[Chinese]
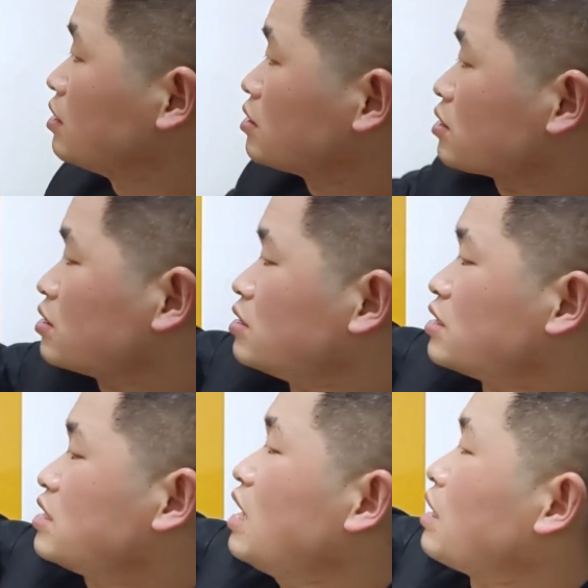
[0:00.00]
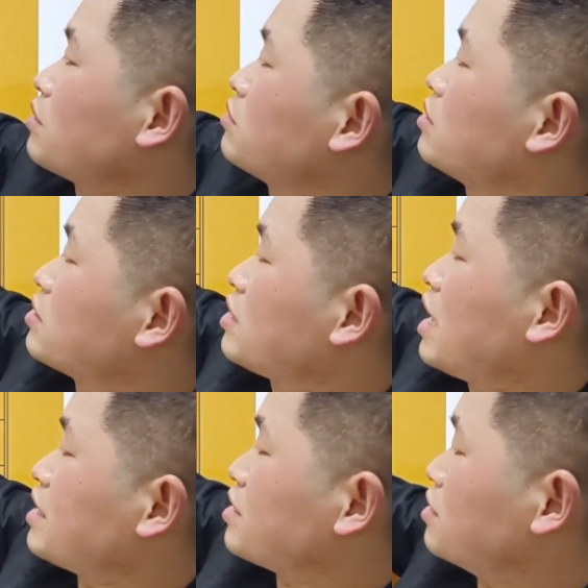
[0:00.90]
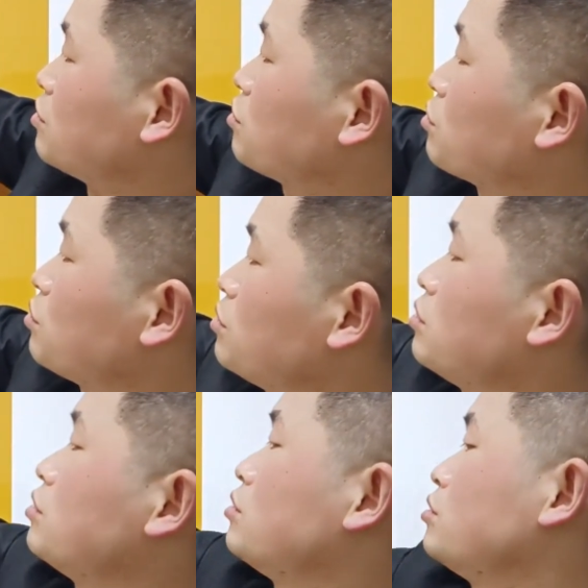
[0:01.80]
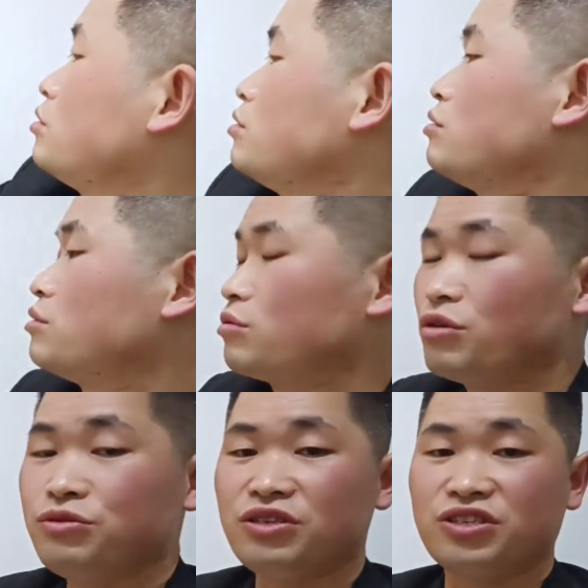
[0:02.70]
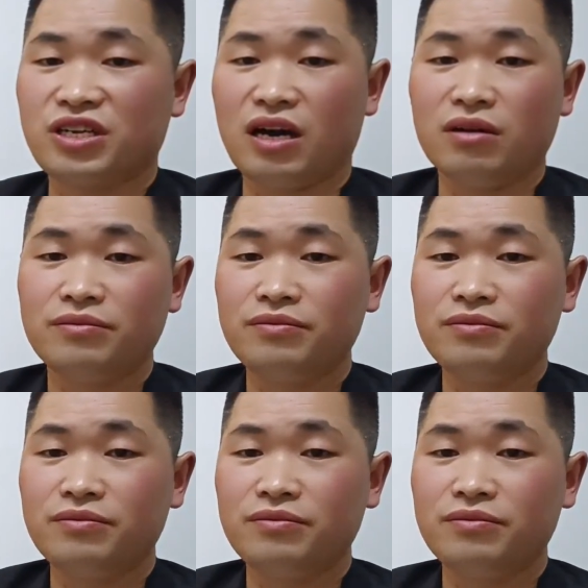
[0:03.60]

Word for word: 此时啊，再次退车吃掉。